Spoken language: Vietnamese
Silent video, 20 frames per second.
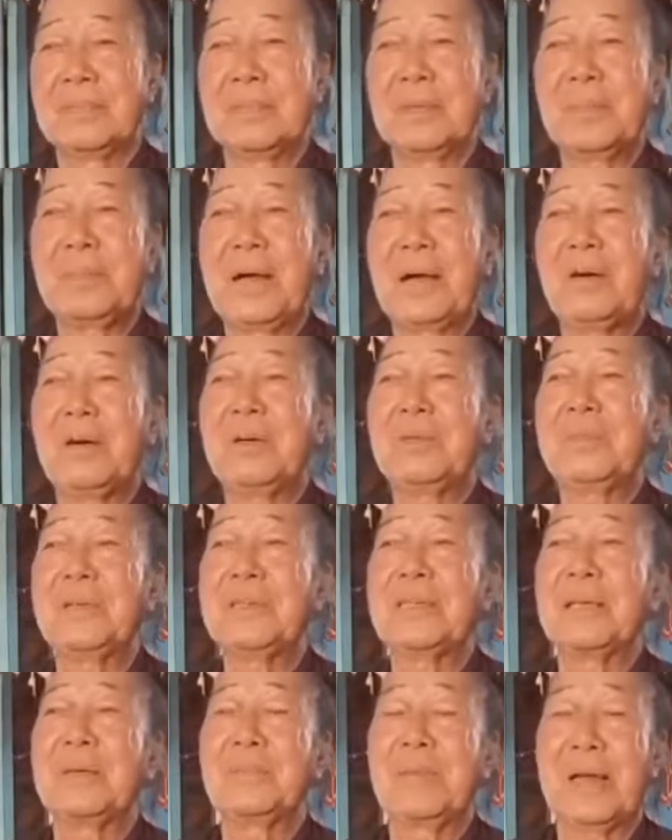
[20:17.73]
đó bà con phải
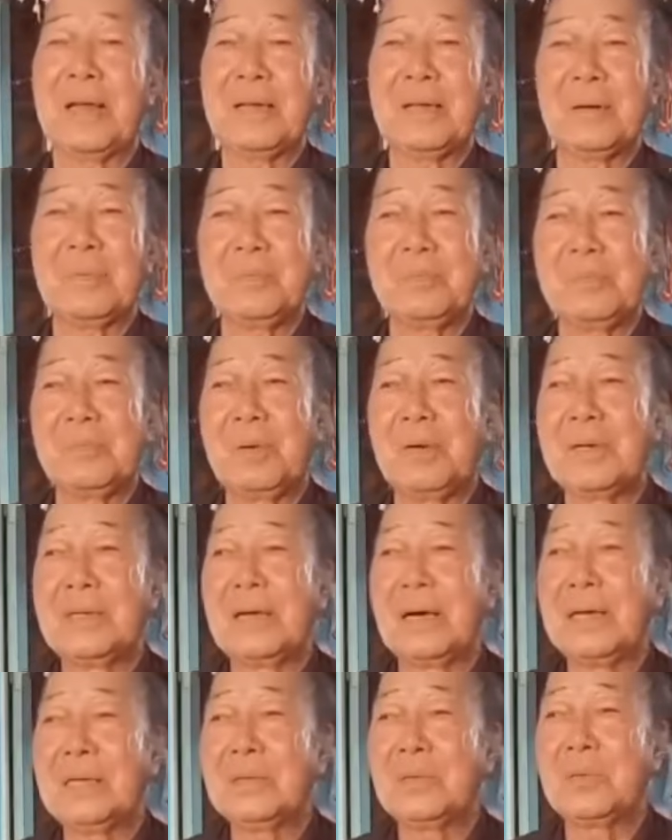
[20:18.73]
tìm lại trong 10
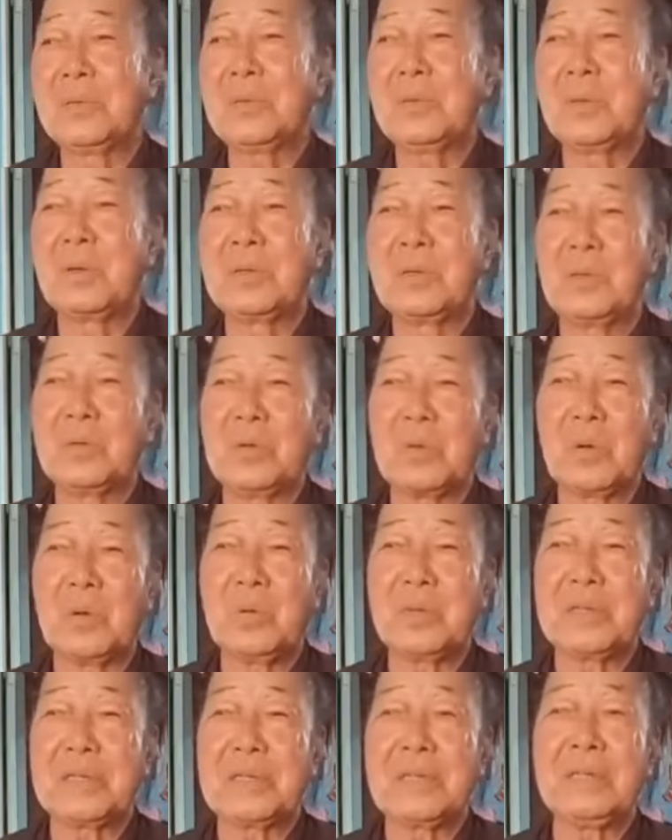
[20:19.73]
ân của đức quỳnh giáo
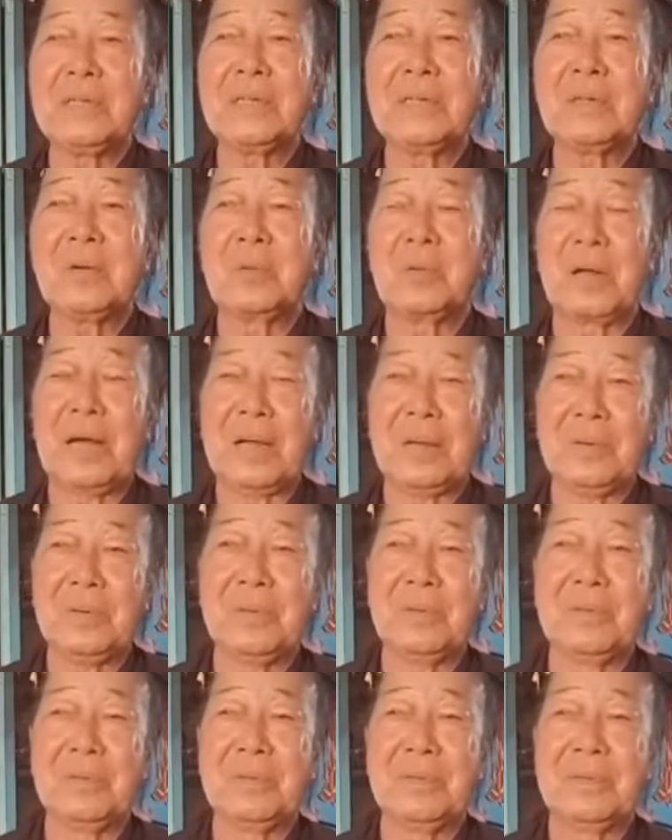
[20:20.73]
chủ và chính chữ cù lao
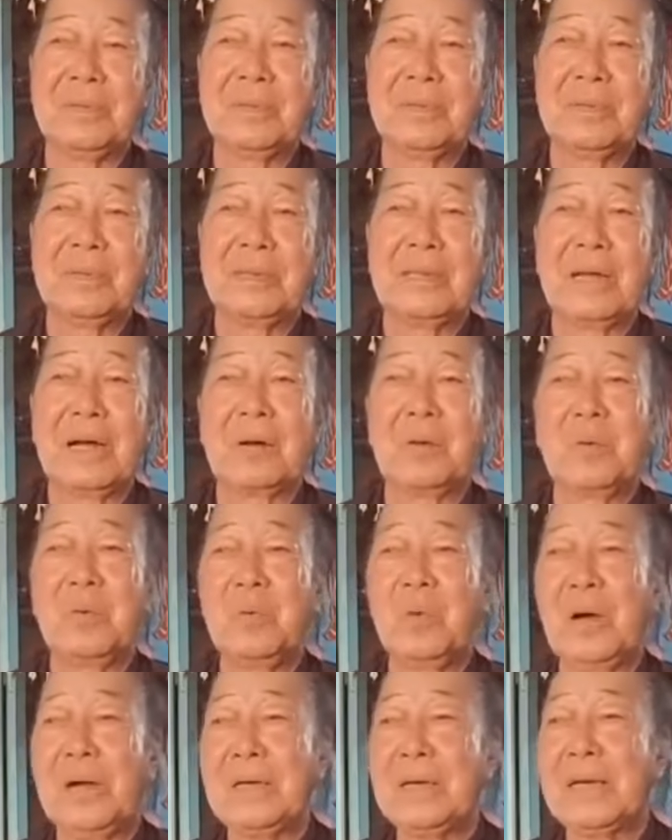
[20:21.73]
và ngũ
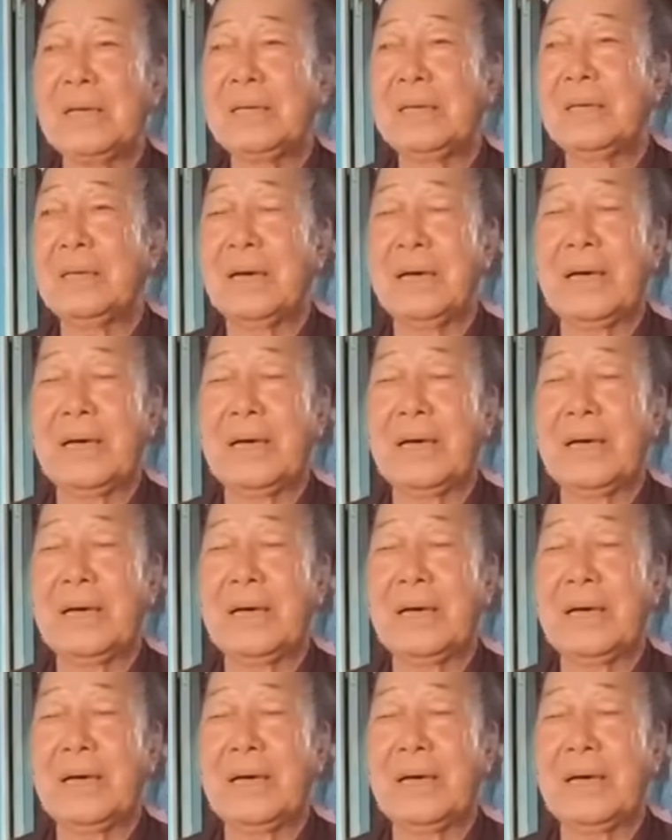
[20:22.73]
quẩn đây đó,